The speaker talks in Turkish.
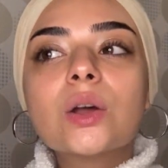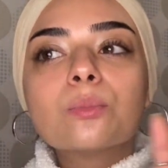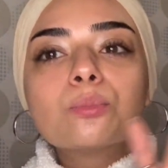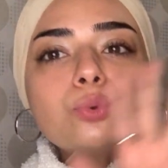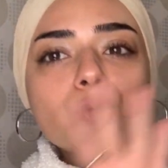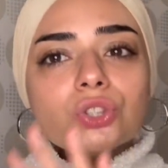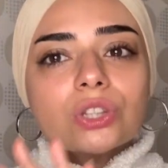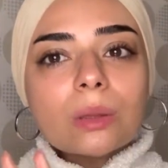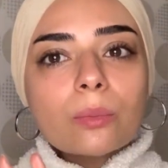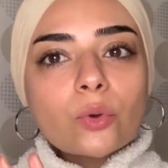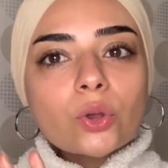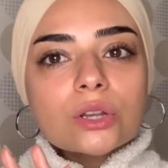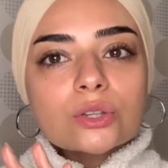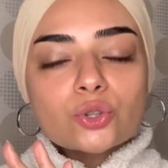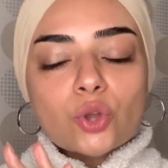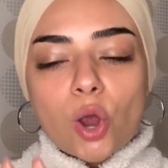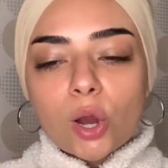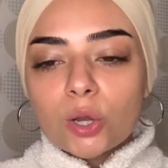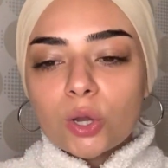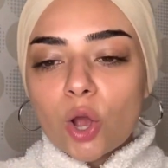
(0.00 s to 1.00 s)
Bunu da böyle
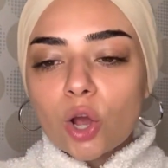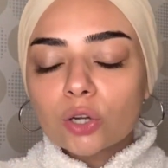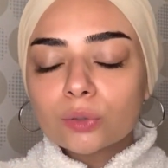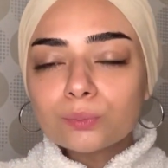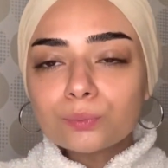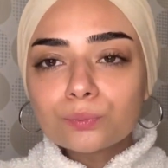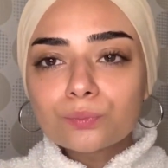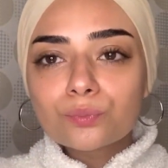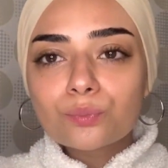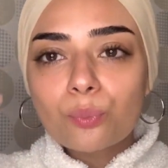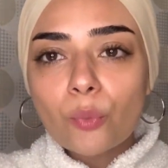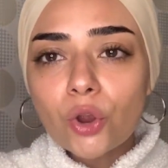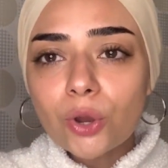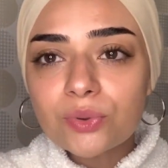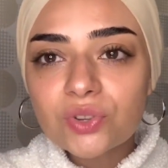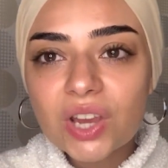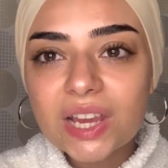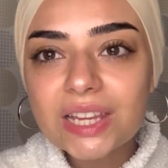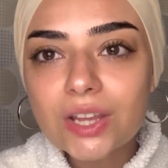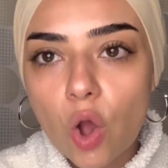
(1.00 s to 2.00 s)
söylüyorum. Böyle bir
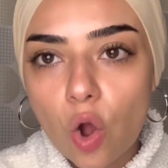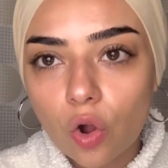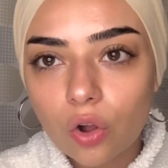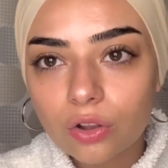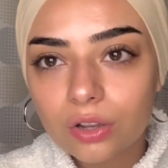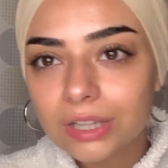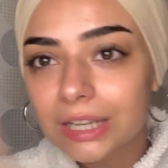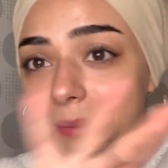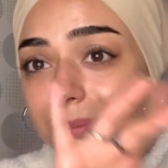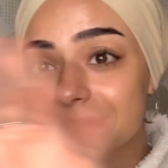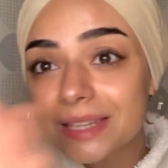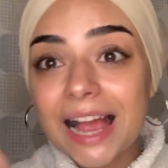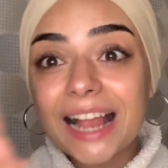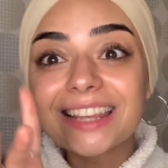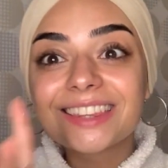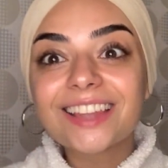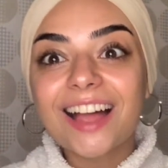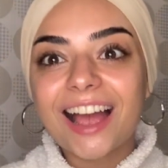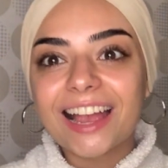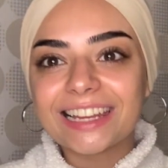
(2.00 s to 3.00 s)
şey yok. İpsal
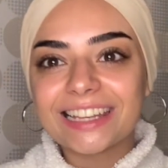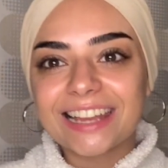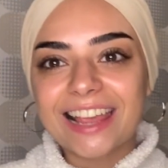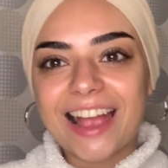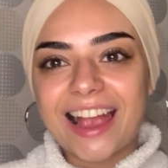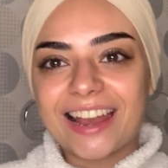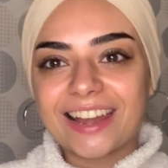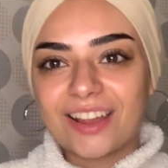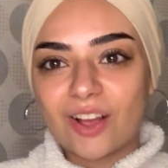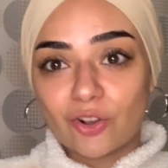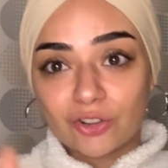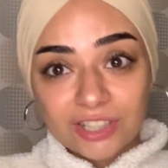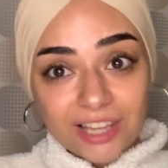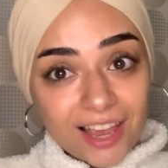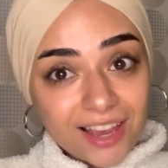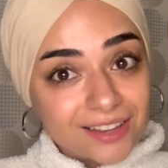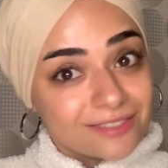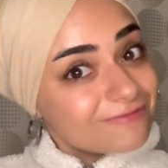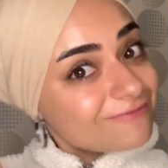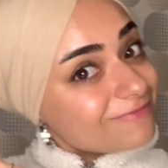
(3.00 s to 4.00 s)
nine yani. Okey?
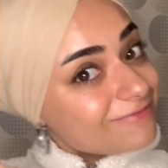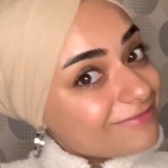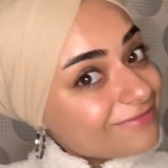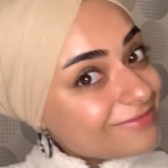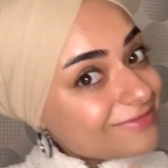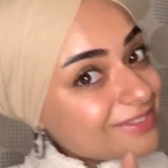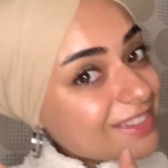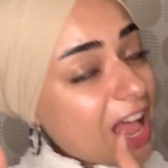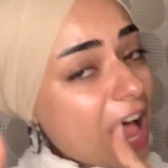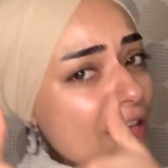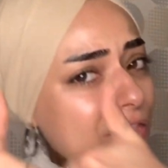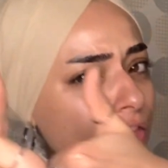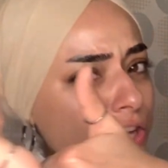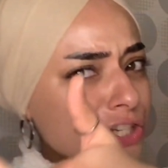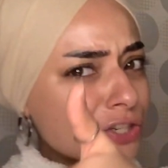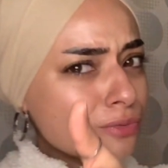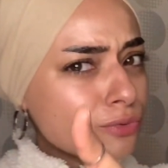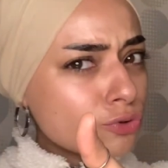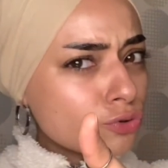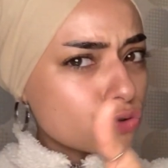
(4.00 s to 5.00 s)

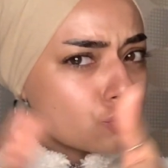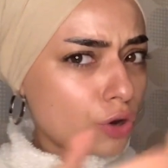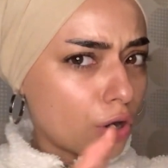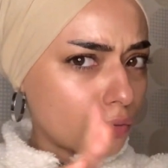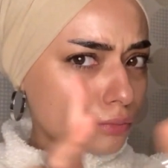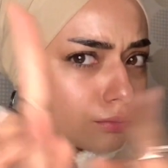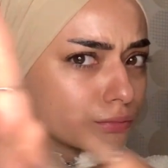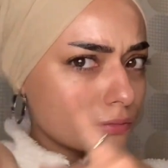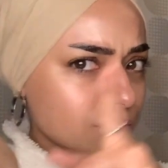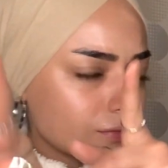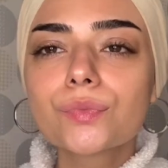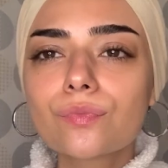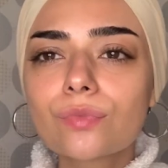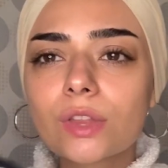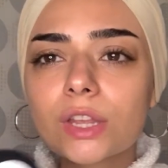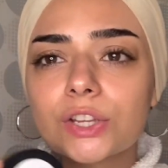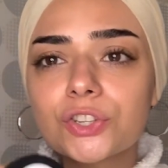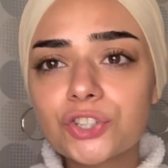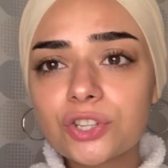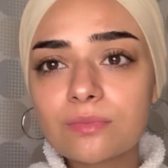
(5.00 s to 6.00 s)
Anlaştığını düşünüyorum.
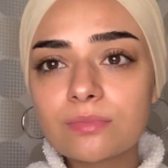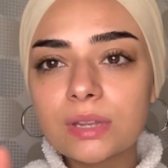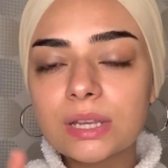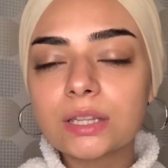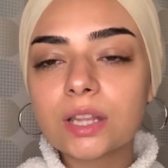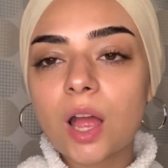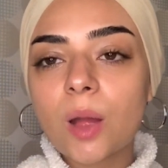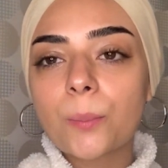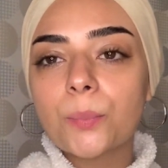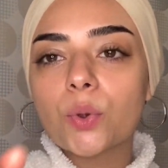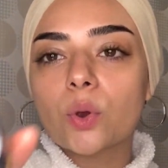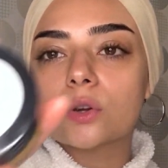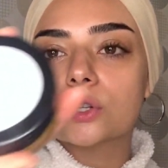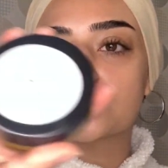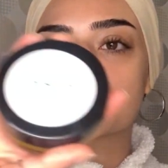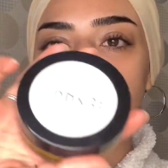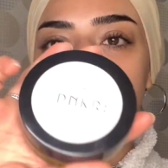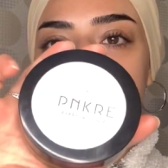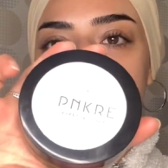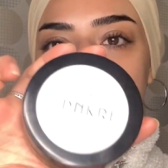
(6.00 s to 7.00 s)
Şimdi ne yapıyoruz?
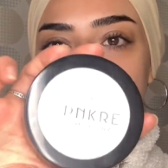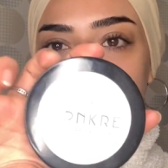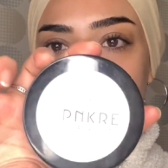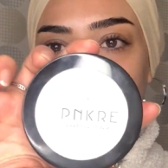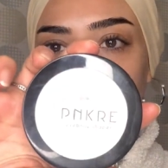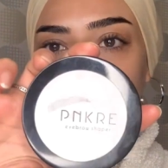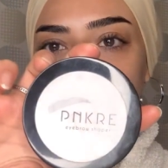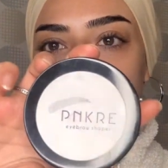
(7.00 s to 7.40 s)
Pinkle.